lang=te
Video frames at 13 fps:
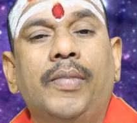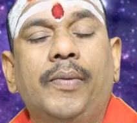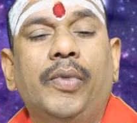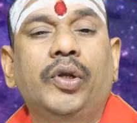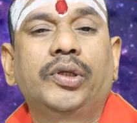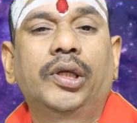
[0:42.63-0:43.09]

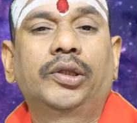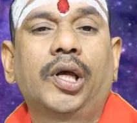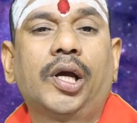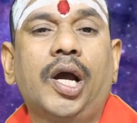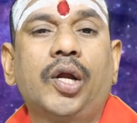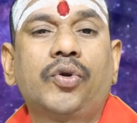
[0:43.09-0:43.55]
మమ్మల్ని
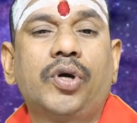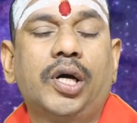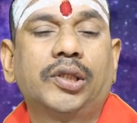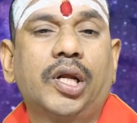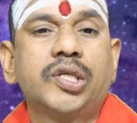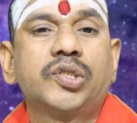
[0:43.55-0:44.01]
ఎంతగానో
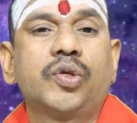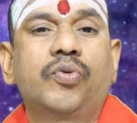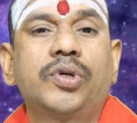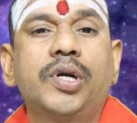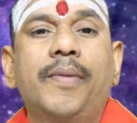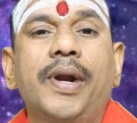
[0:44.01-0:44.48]
ఆదరిస్తూ
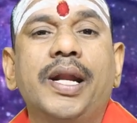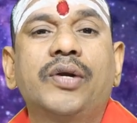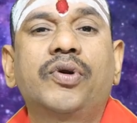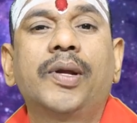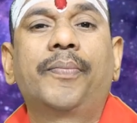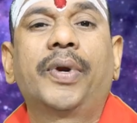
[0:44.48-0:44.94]

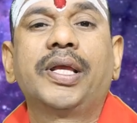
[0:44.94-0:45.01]
ఉండబడినటువంటి